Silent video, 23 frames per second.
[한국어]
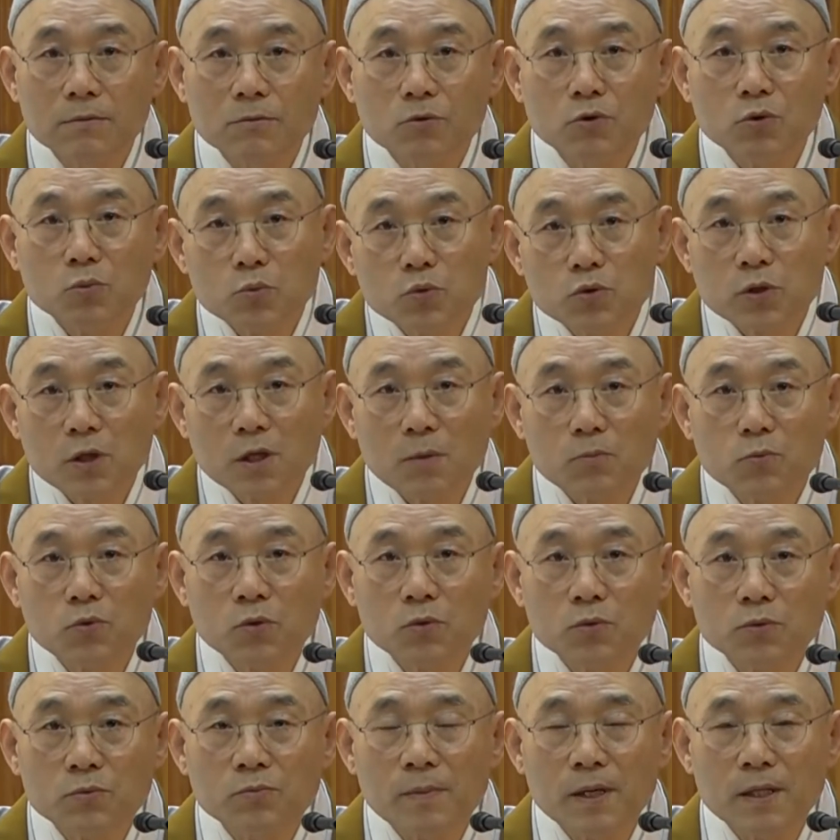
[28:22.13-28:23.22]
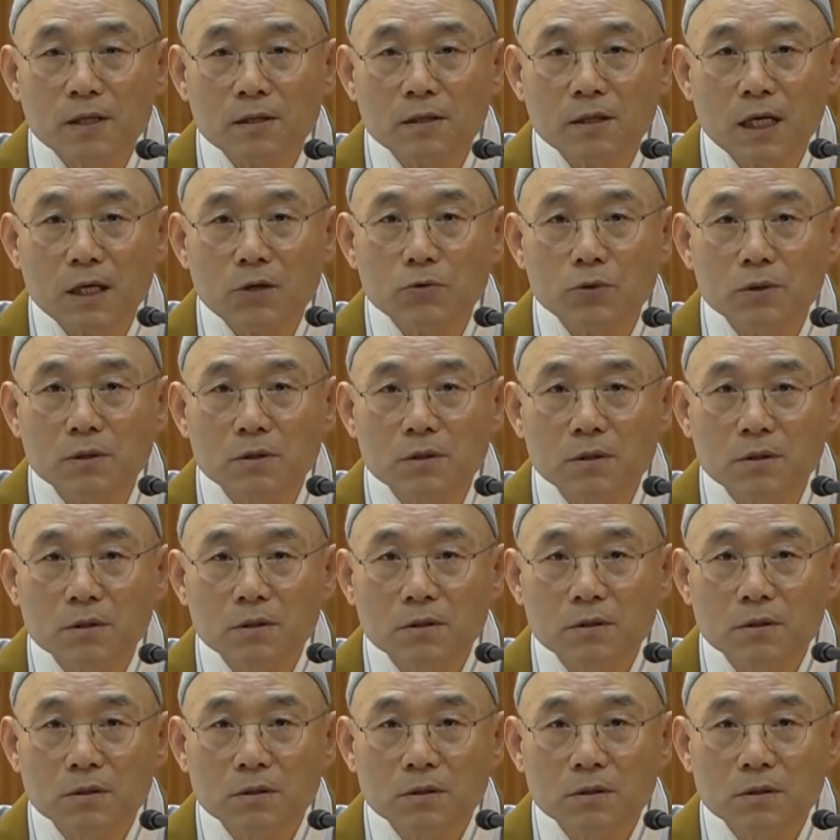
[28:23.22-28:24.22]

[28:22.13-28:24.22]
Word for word: 그러면 그 사람도 그만한 낙원을.